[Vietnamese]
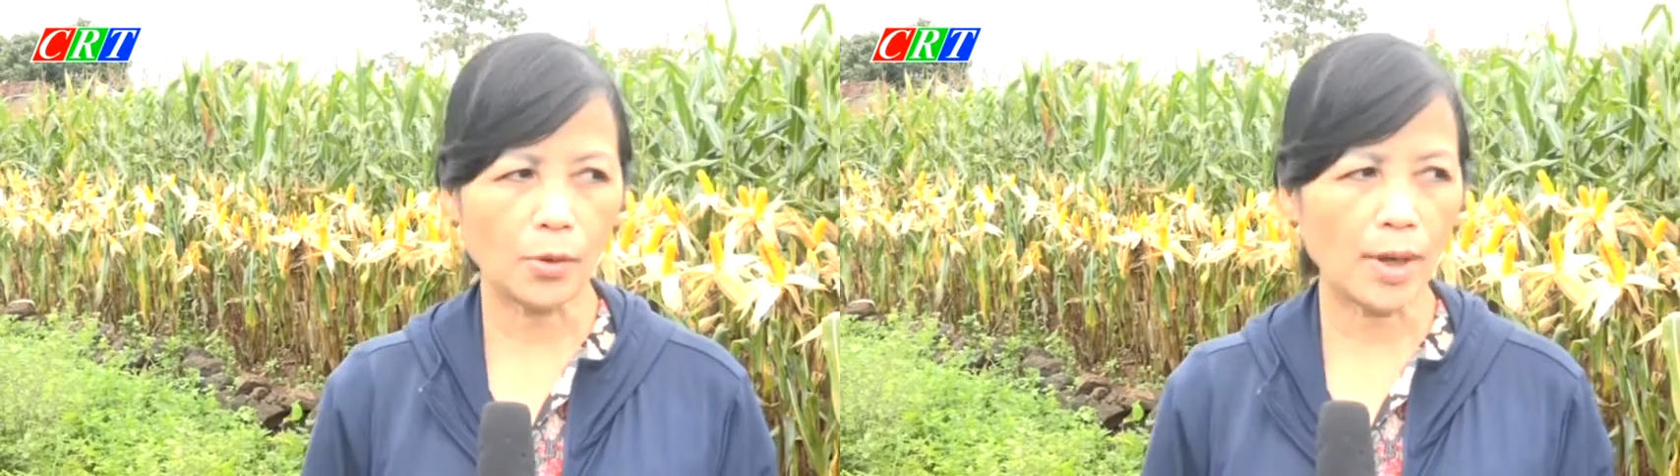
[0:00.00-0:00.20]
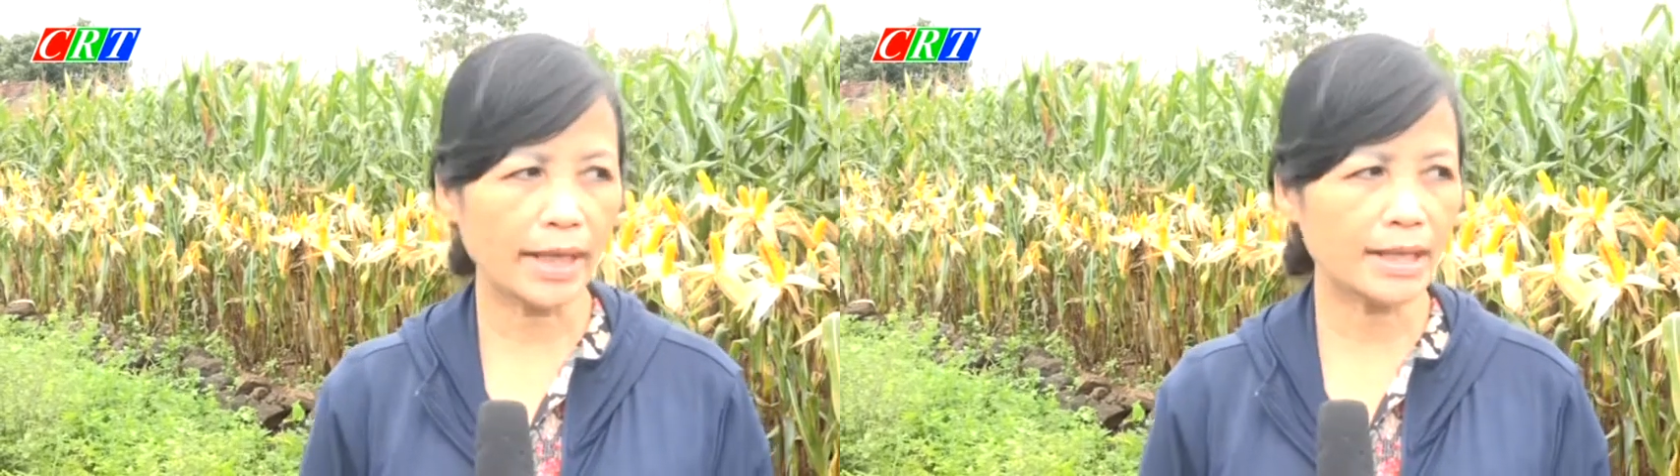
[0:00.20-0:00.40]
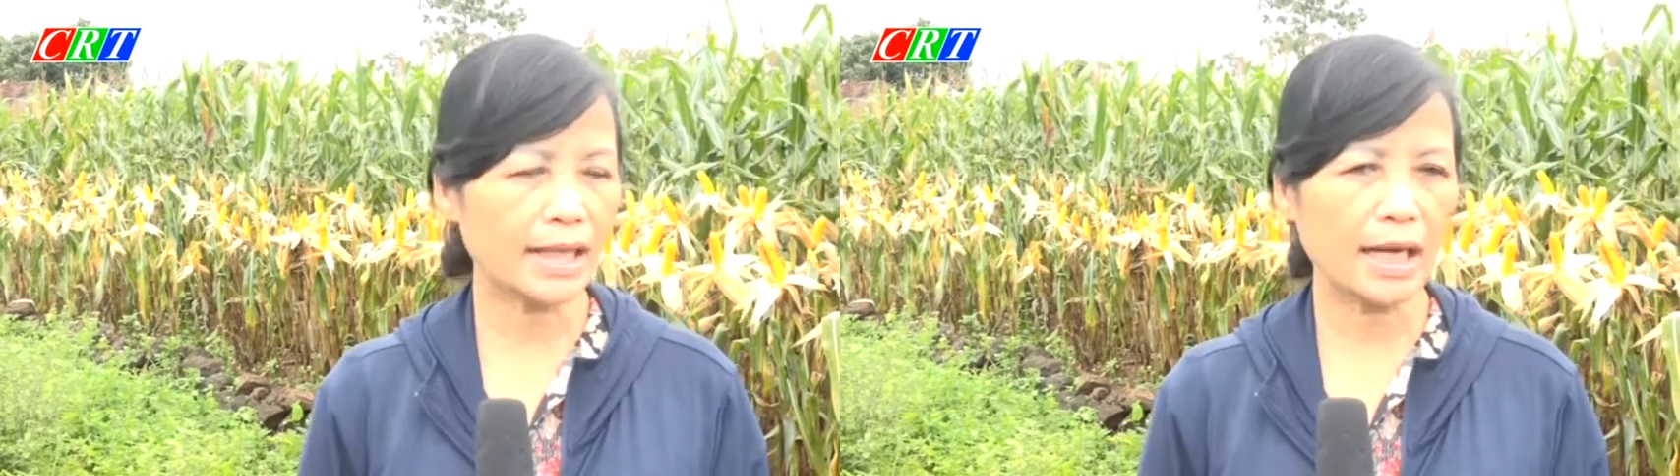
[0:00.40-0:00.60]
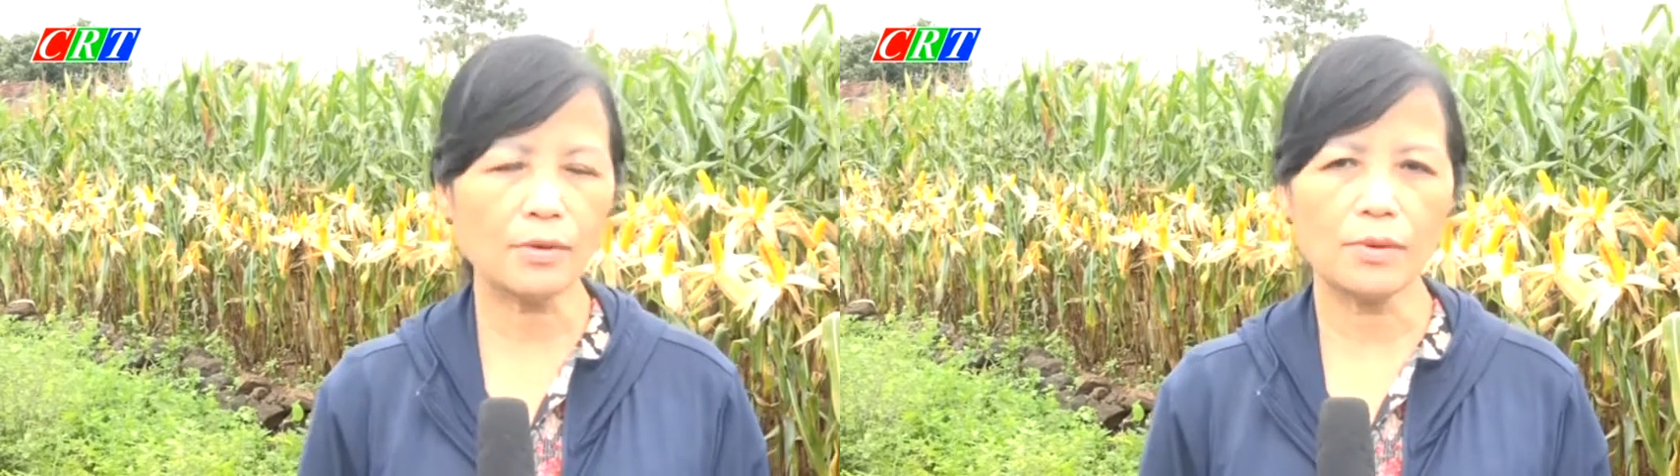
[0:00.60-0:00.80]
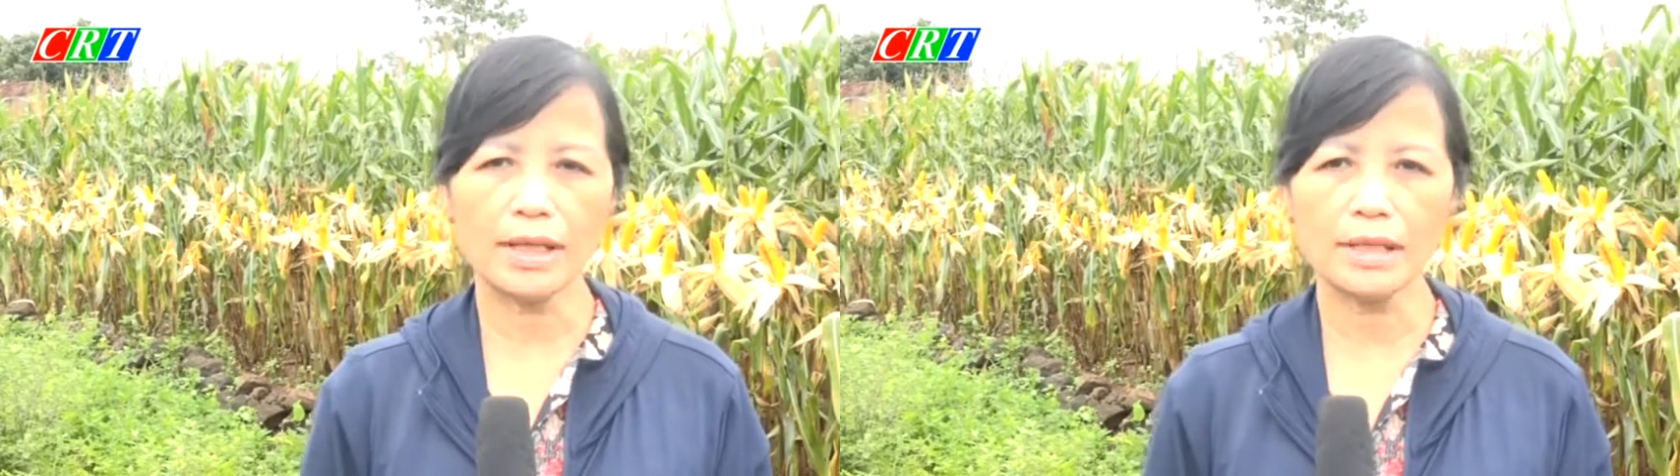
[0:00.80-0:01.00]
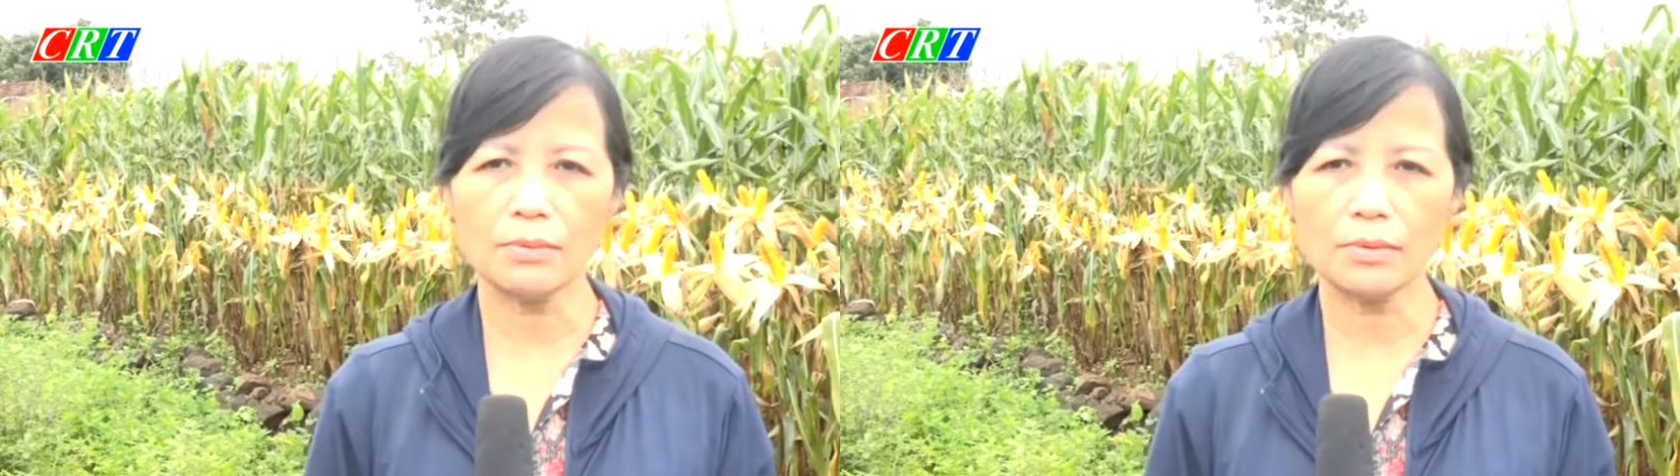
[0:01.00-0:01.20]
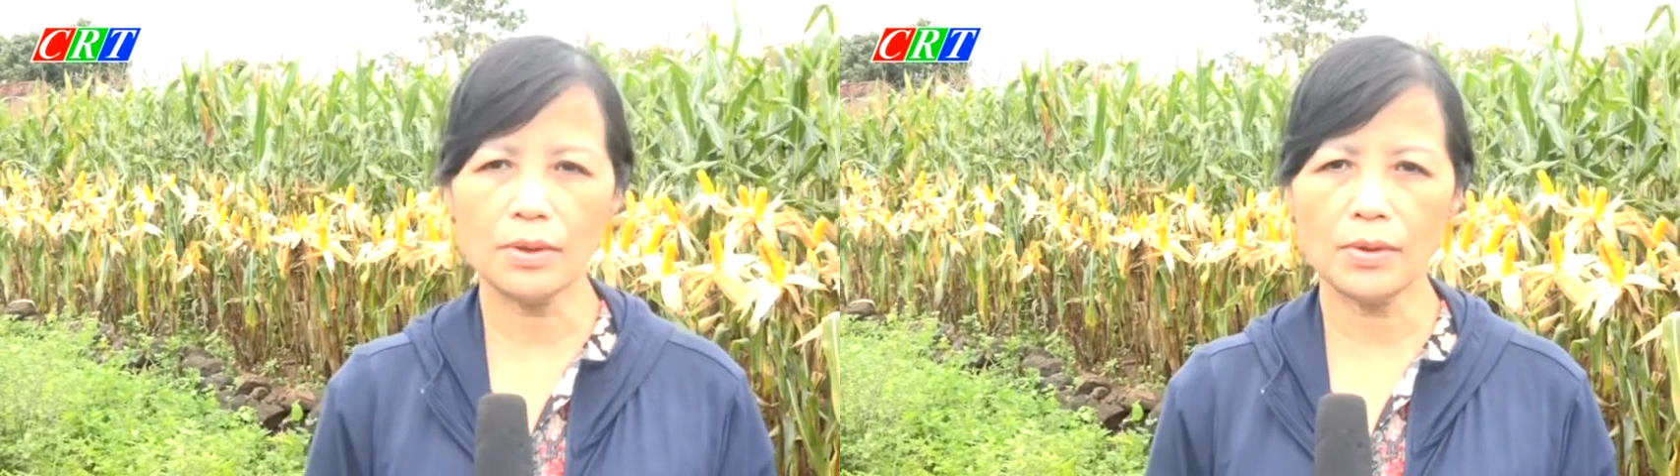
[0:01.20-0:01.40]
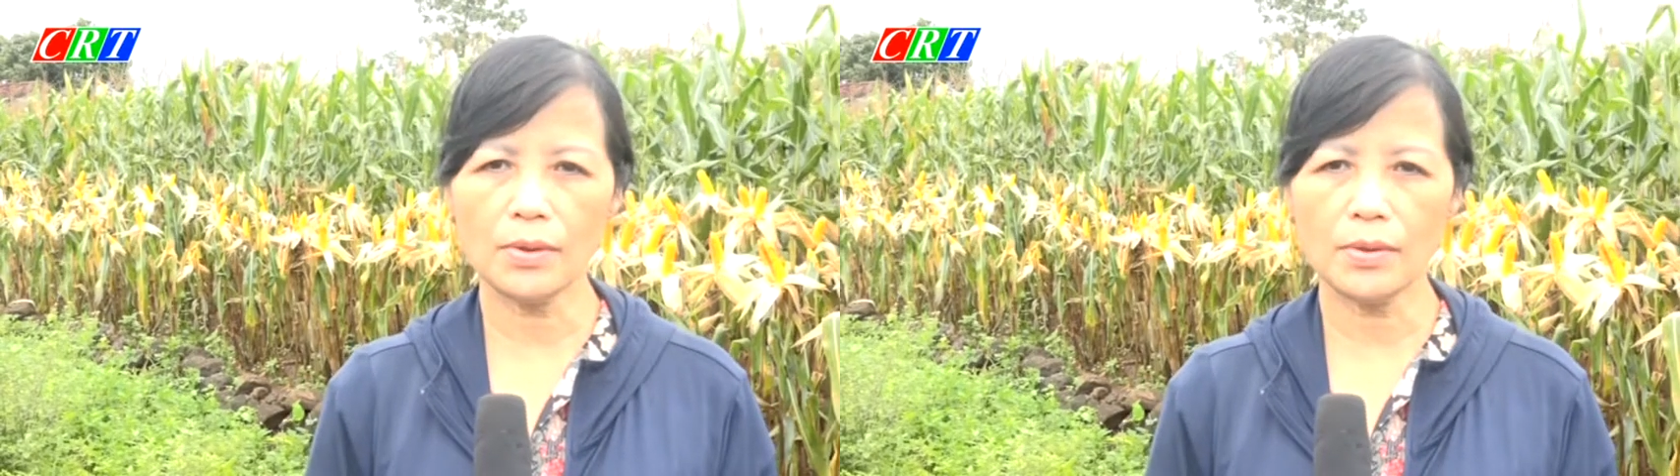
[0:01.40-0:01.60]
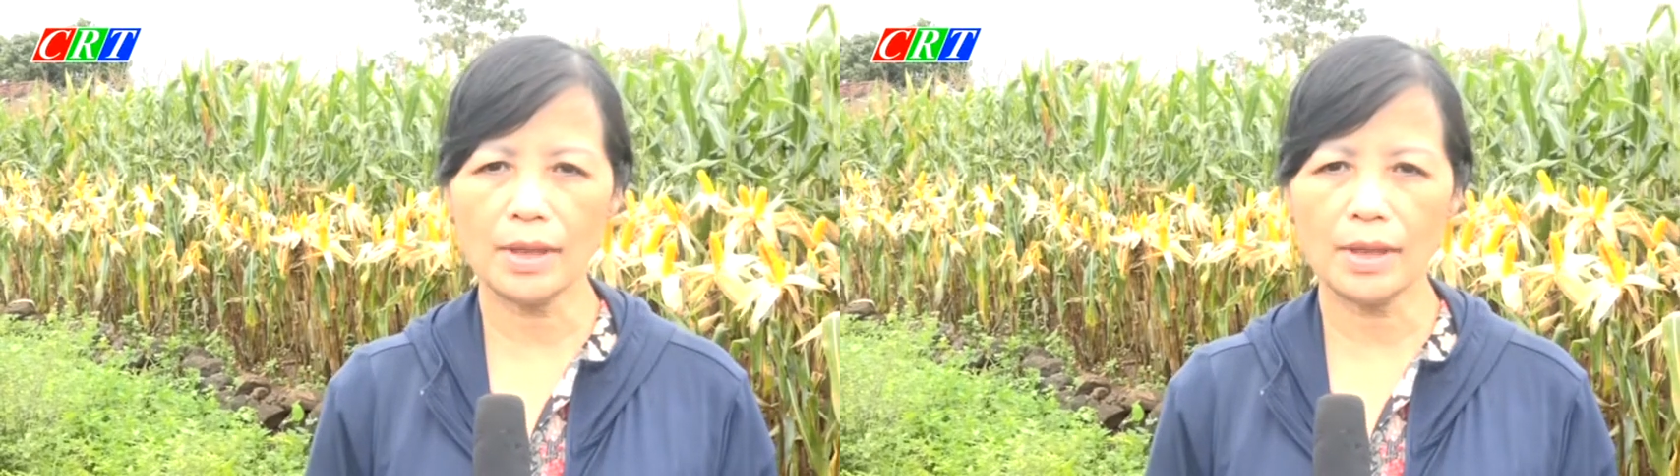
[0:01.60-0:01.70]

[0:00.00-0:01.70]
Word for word: qua đánh giá của cái giống ngô